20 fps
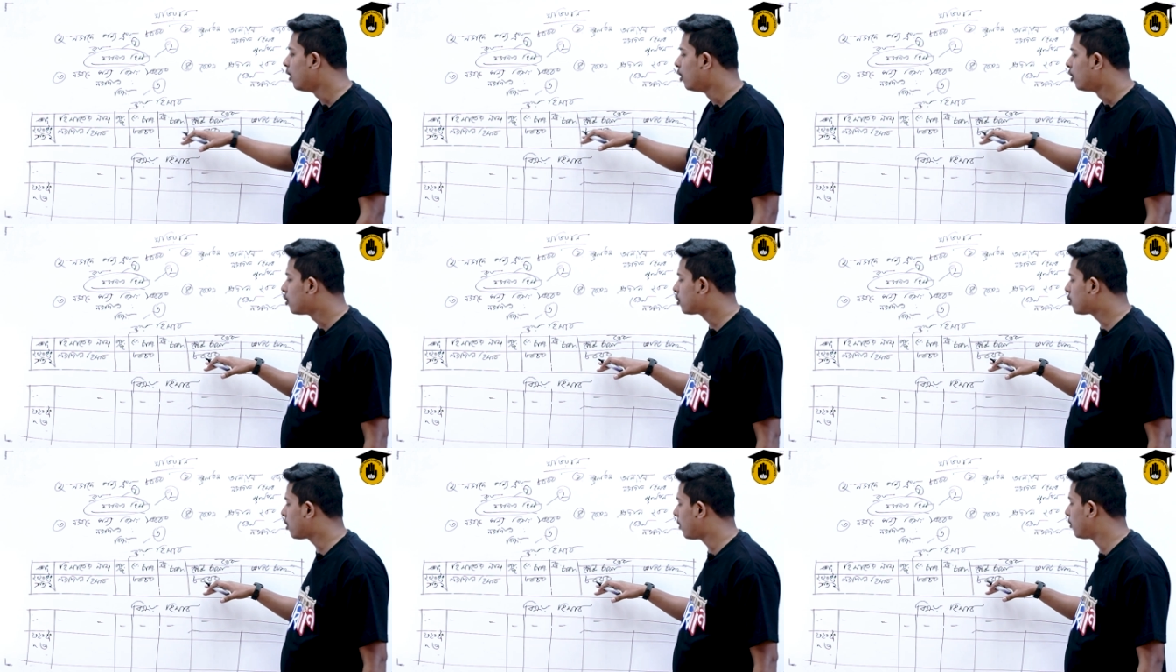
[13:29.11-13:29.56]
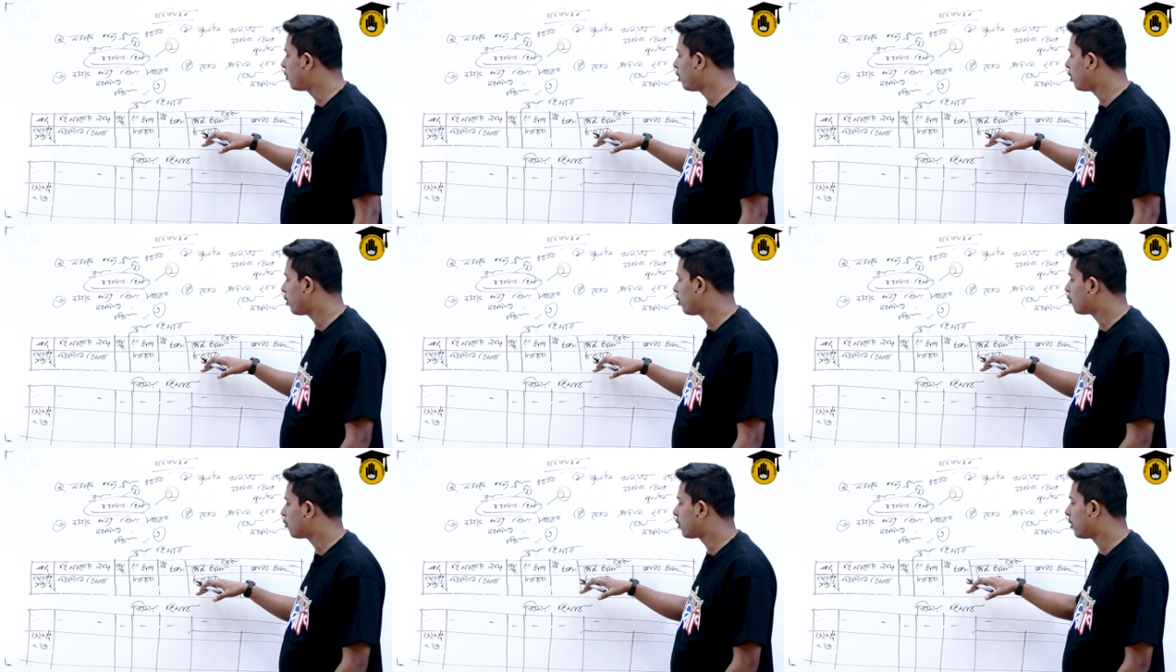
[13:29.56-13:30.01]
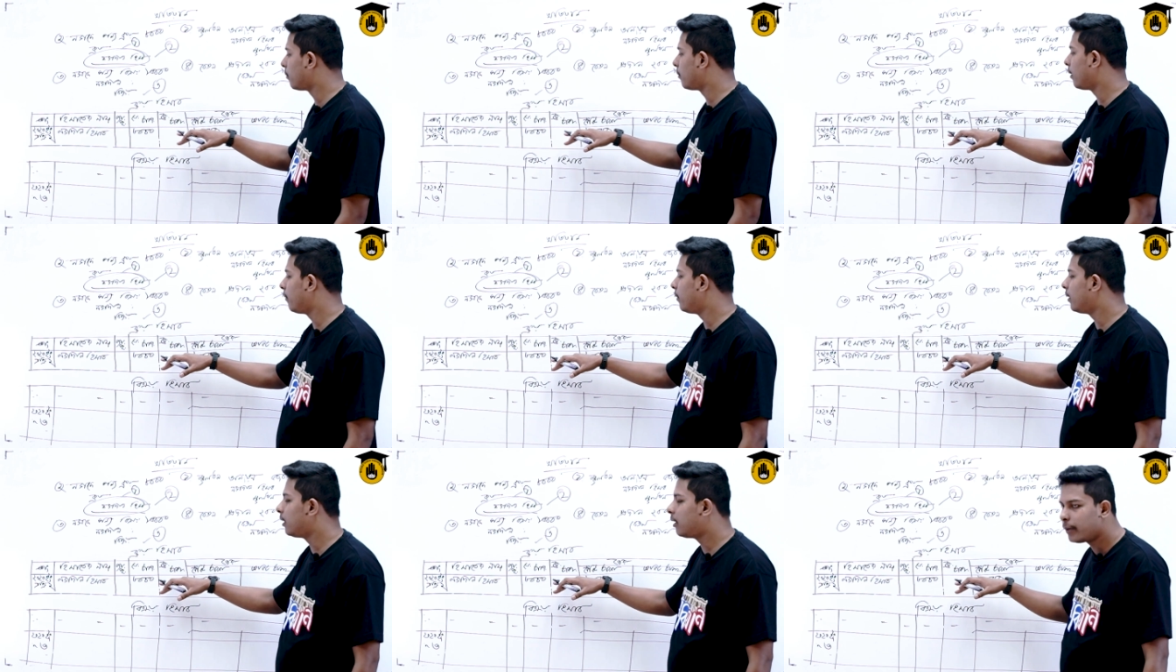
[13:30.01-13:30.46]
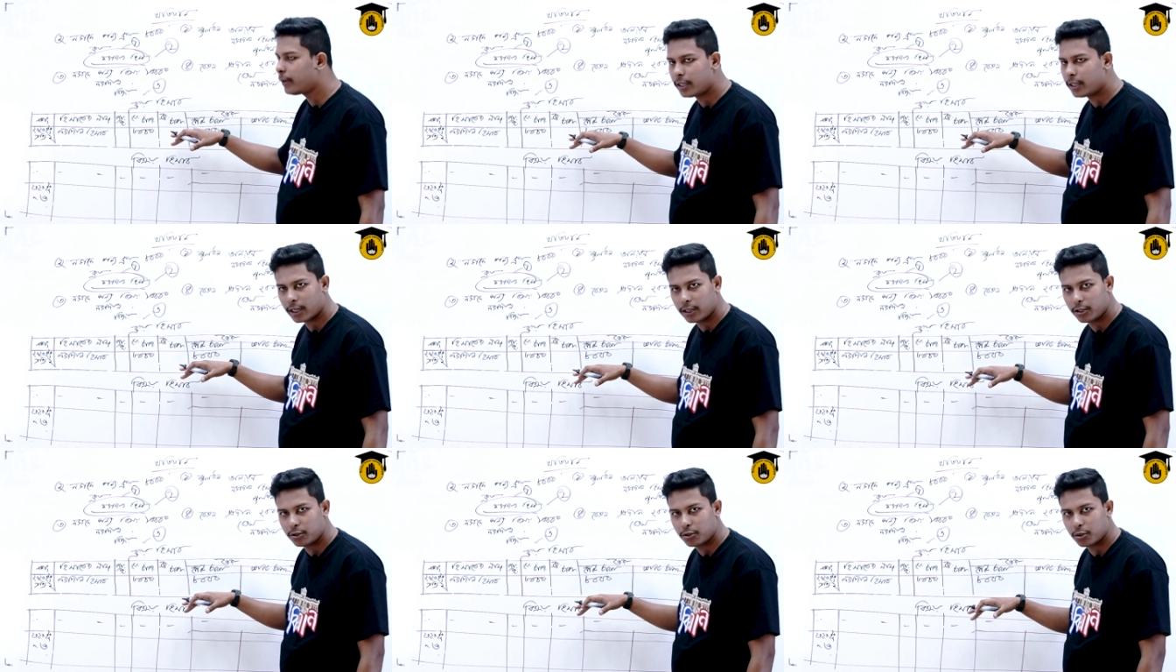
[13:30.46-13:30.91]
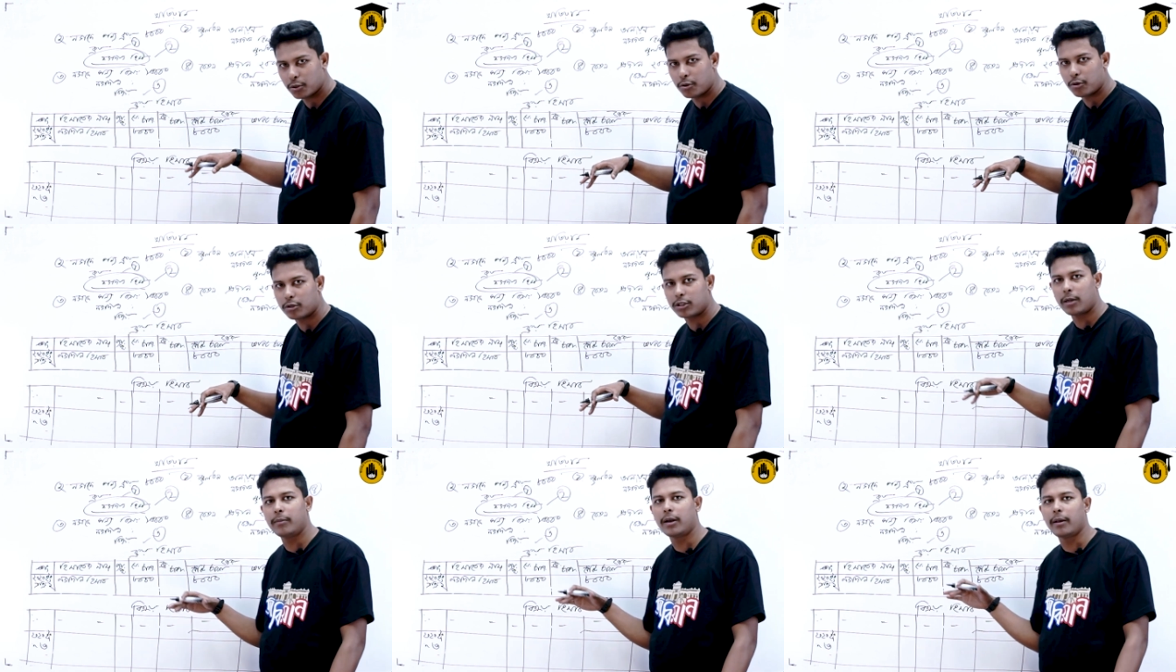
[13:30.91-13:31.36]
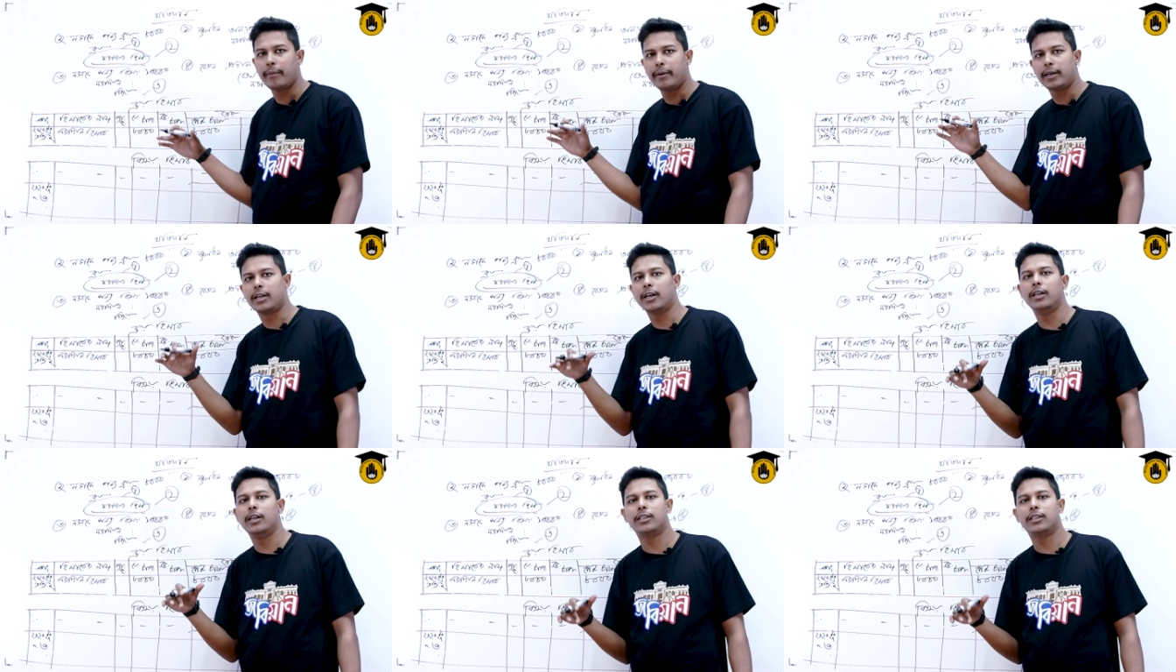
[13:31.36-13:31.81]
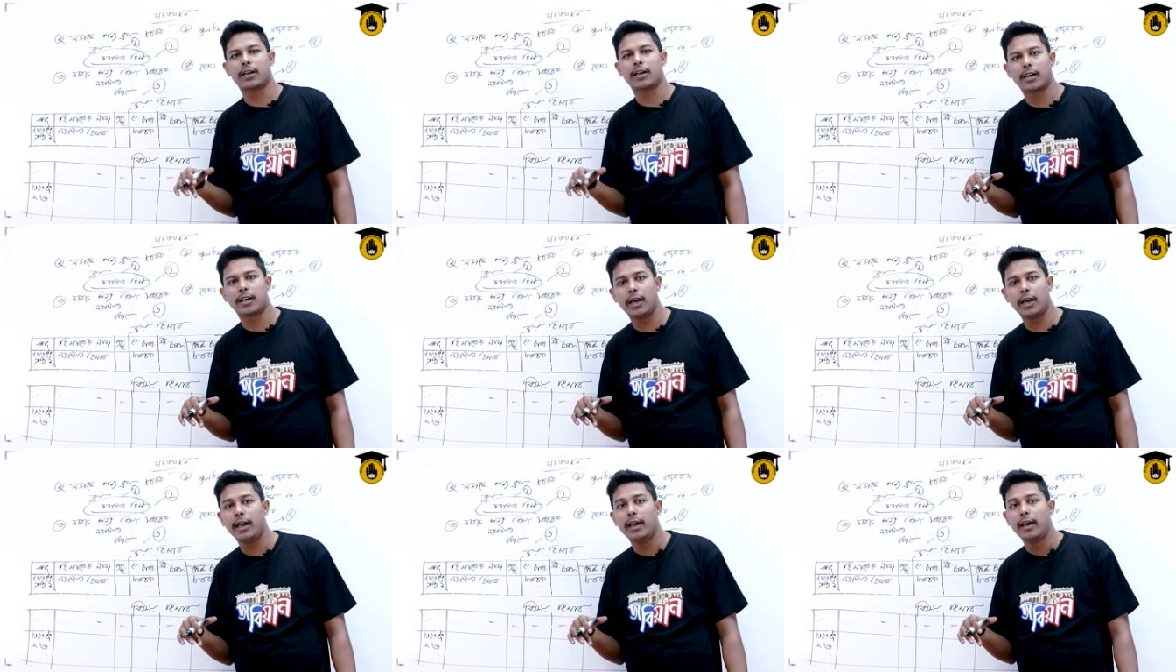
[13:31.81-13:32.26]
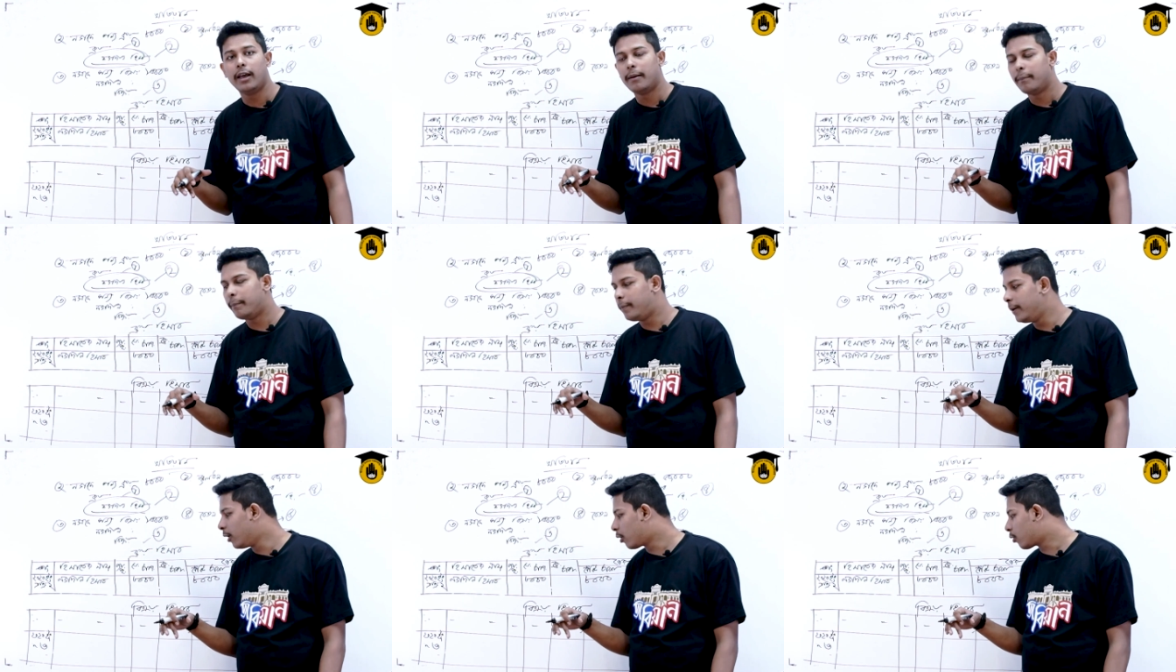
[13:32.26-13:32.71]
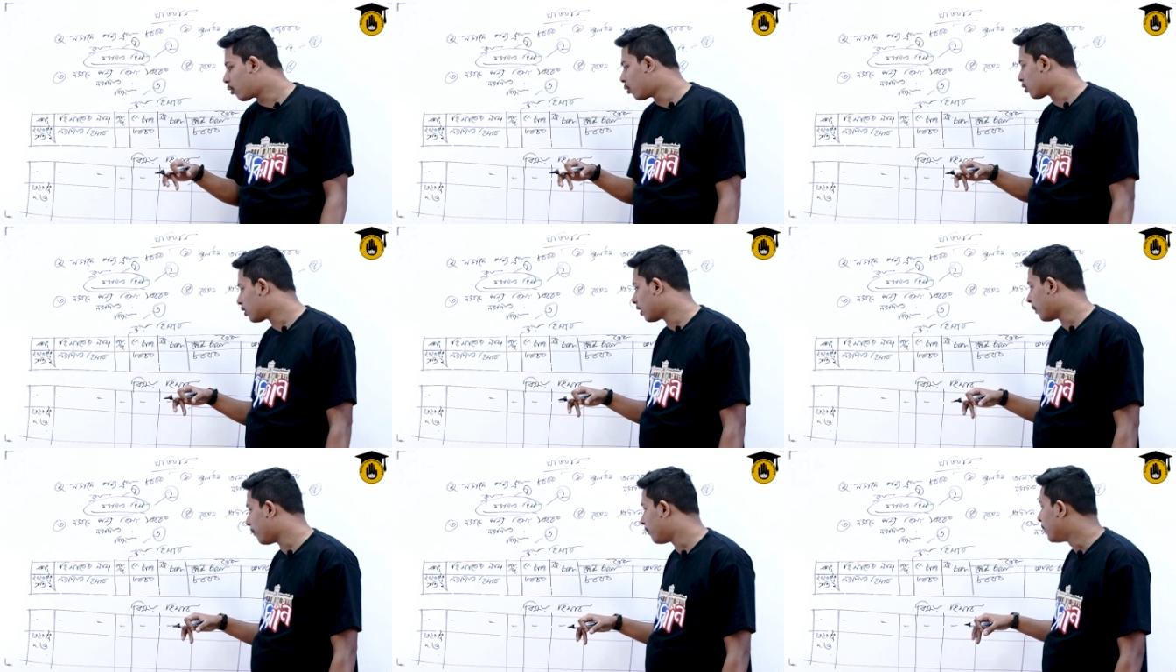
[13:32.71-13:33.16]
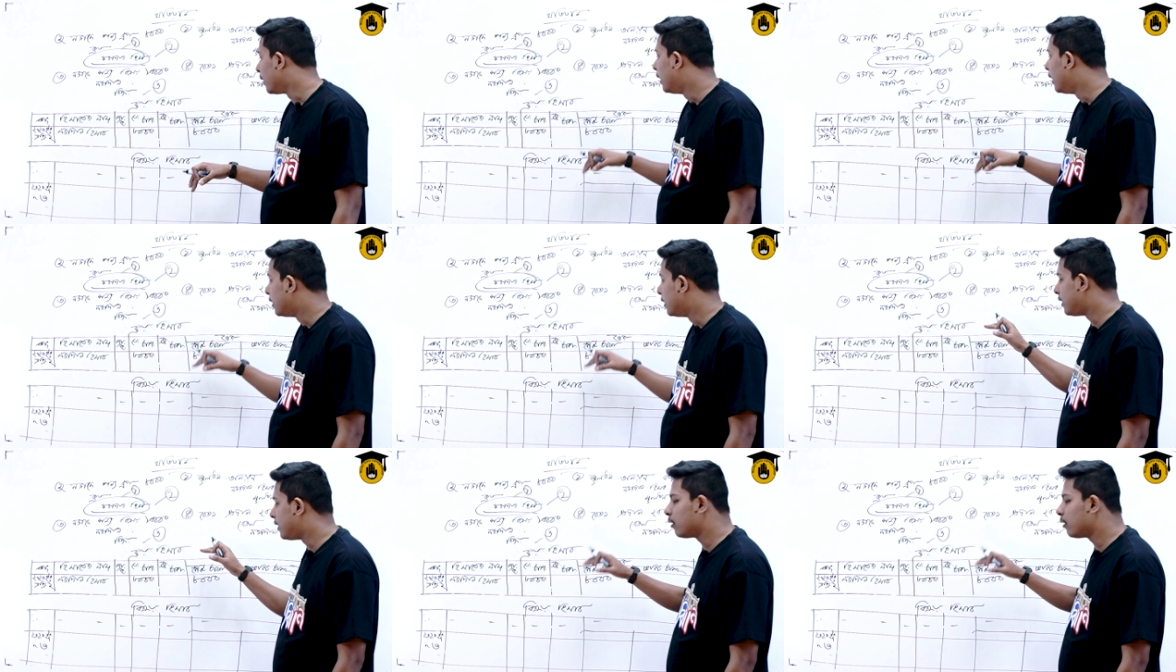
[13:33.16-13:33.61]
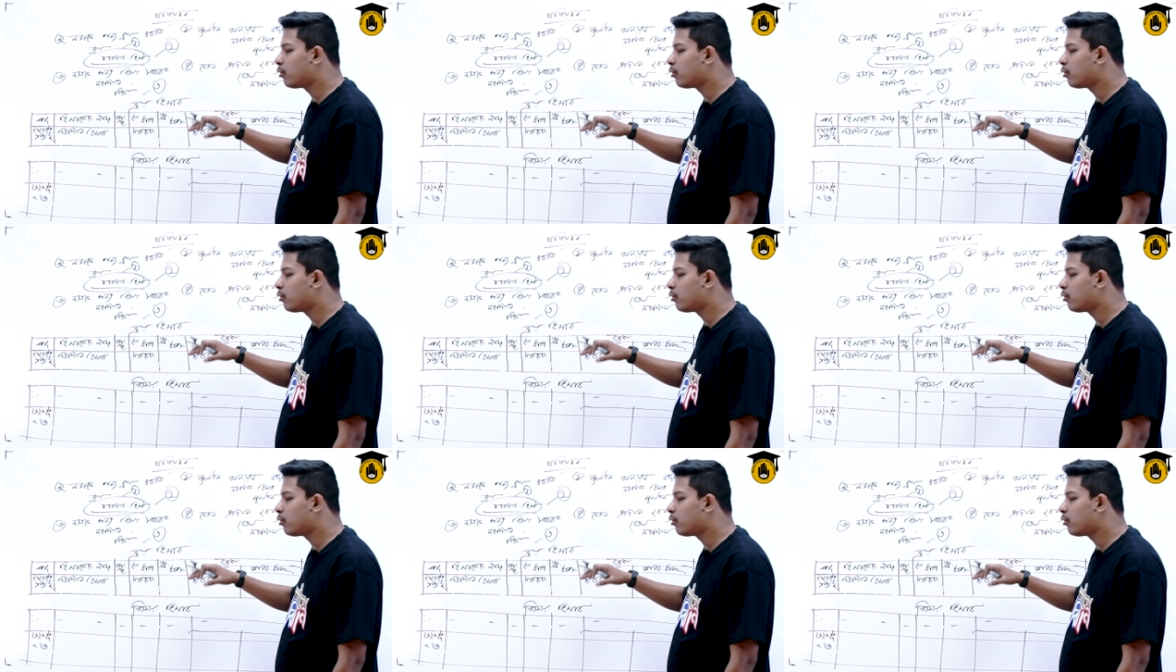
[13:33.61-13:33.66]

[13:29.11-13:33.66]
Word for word: সমন্বয় করতাম ডেবিট ডেবিট থাকলে যোগ করতাম ডেবিট ক্রেডিট থাকলে বিয়োগ করতাম যেহেতু